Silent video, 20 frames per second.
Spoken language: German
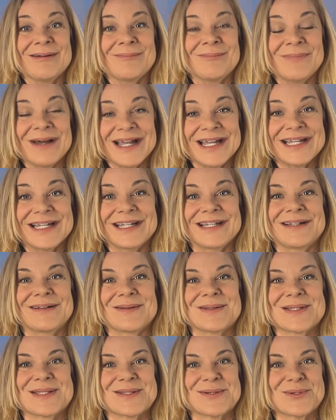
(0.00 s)
Mach
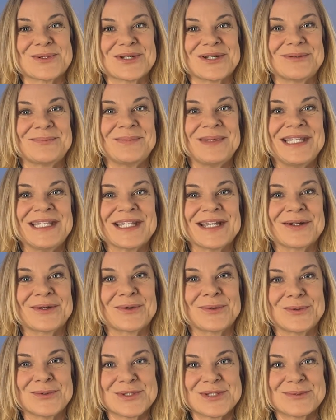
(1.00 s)
Social Media
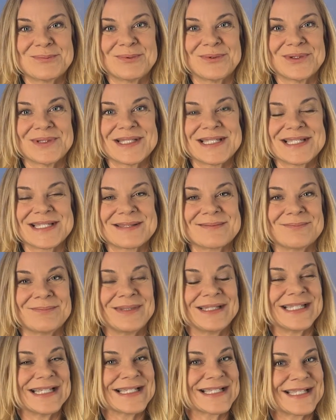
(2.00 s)
Großputz
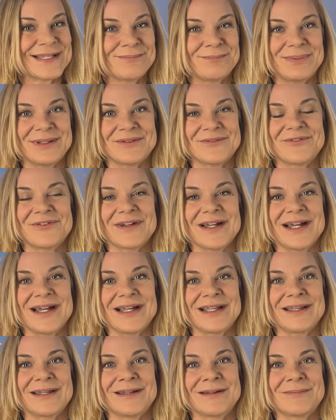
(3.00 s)
mit der simplen
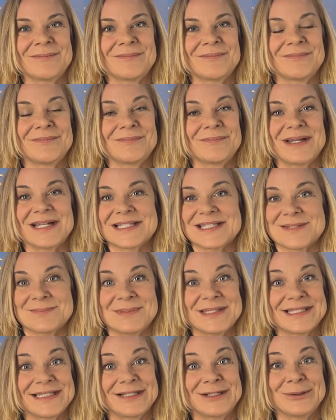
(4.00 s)
Frage, macht es
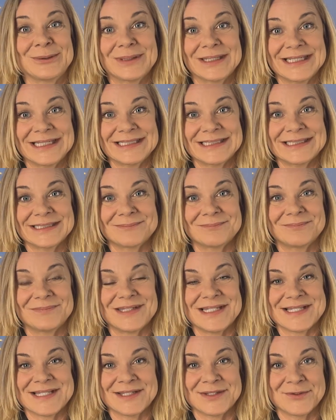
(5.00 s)
mich glücklich,
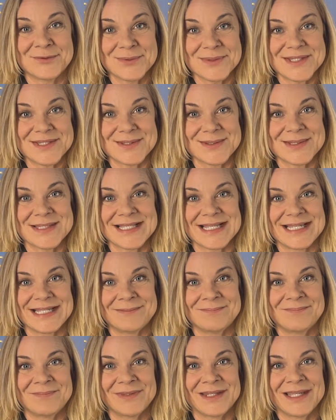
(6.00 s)
diese News zu
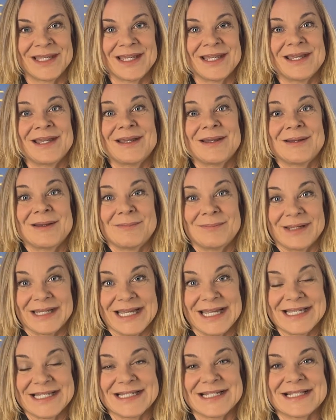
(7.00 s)
sehen?
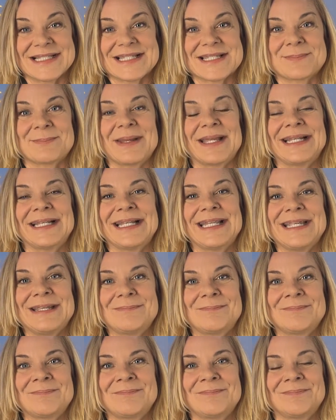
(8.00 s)
Bereichert es mein
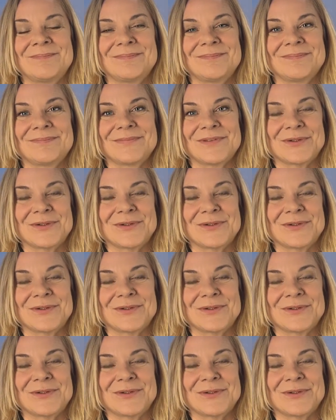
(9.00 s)
Leben?